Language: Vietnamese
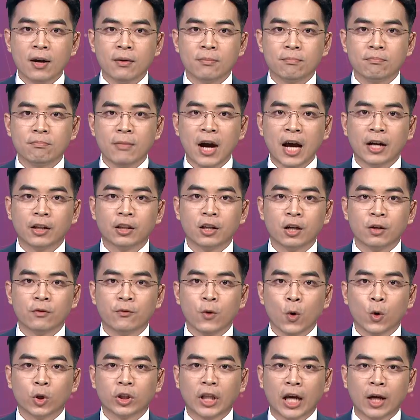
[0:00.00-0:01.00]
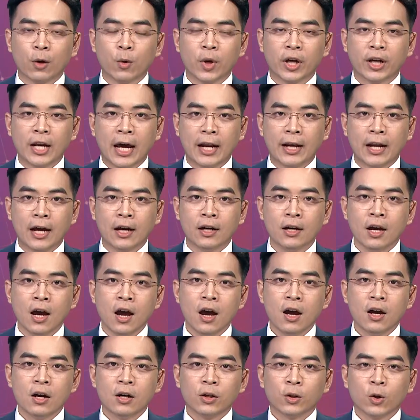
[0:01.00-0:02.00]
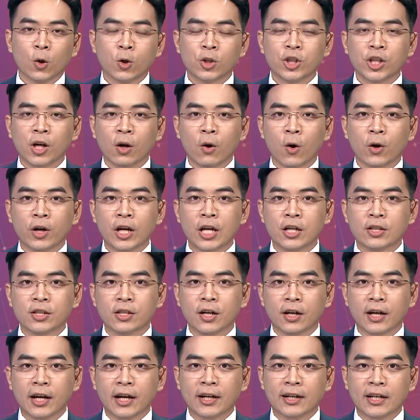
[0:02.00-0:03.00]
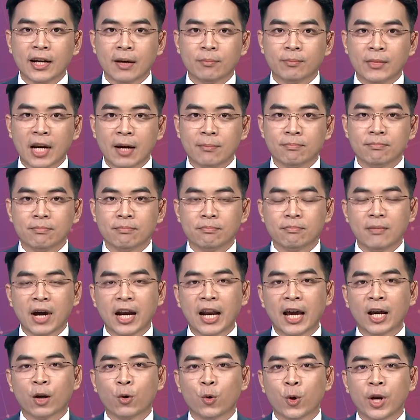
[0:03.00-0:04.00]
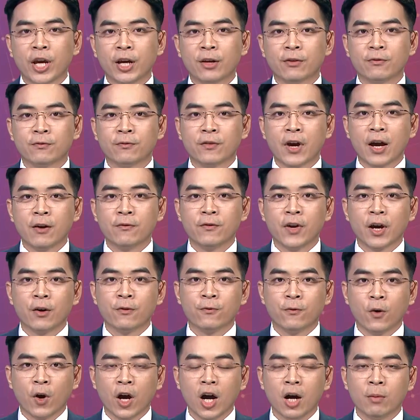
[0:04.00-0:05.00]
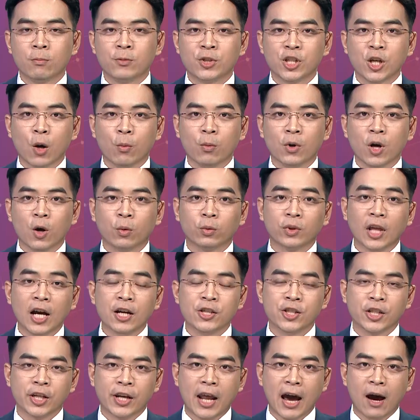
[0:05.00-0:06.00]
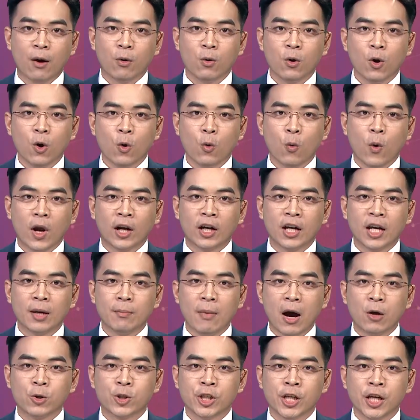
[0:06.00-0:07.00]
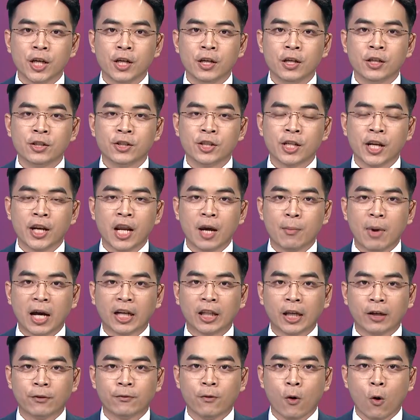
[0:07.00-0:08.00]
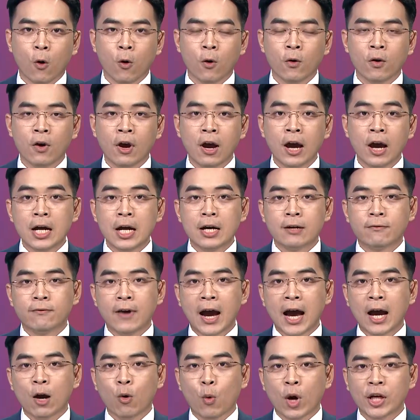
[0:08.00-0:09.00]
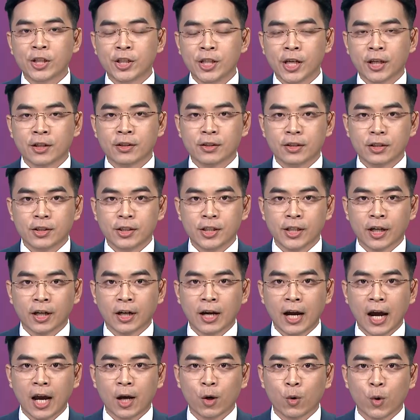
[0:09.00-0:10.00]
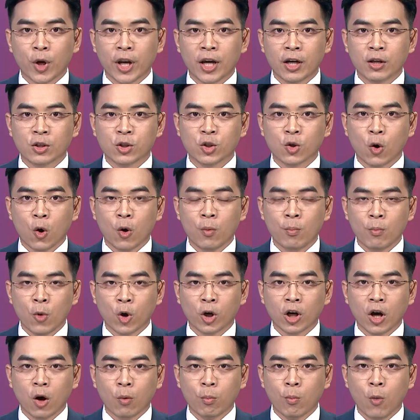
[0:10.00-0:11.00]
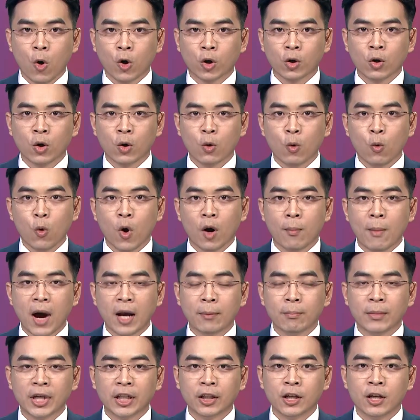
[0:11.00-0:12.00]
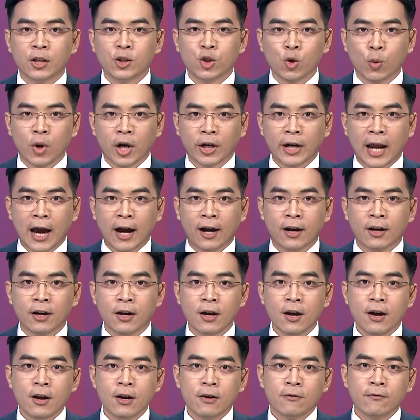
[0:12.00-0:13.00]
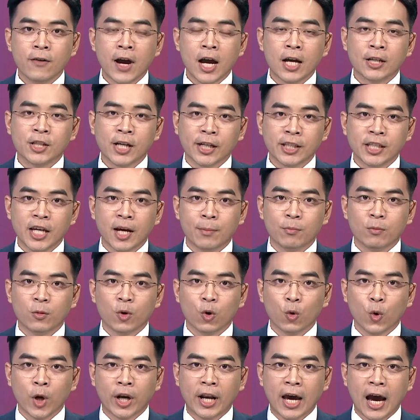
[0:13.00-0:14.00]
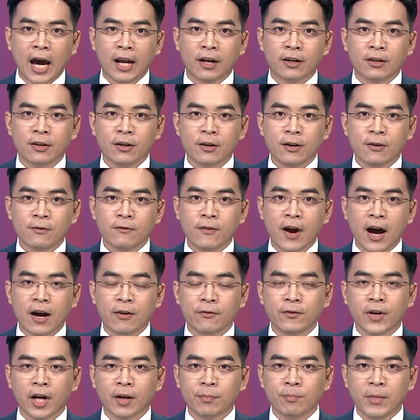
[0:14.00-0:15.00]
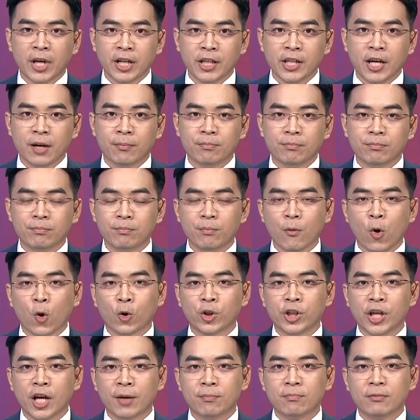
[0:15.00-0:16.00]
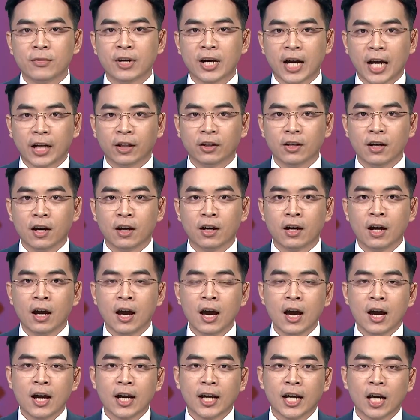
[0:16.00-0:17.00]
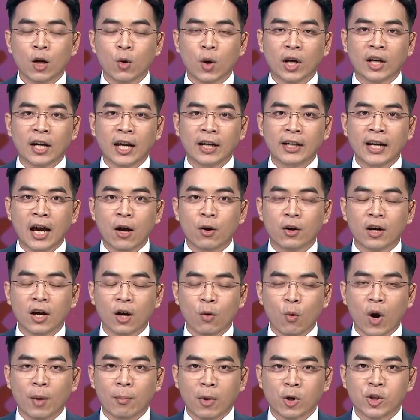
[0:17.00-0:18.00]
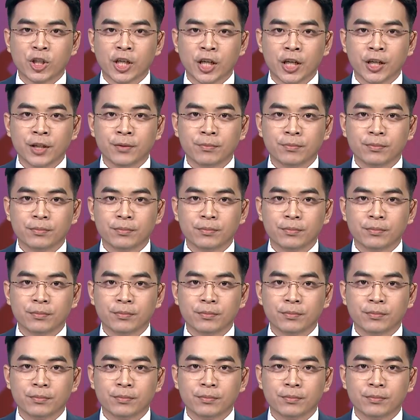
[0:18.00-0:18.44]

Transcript: Ban Thường vụ Thành ủy Đà Nẵng tổ chức hội nghị sơ kết 5 năm ban hành quy định về việc phối hợp trong công tác chỉ đạo, quản lý báo chí trên địa bàn thành phố và quán triệt triển khai quy định số 101 của Ban Bí thư Trung ương Đảng về trách nhiệm, quyền hạn và việc miễn nhiệm, bổ nhiệm, khen thưởng, kỷ luật lãnh đạo cơ quan báo chí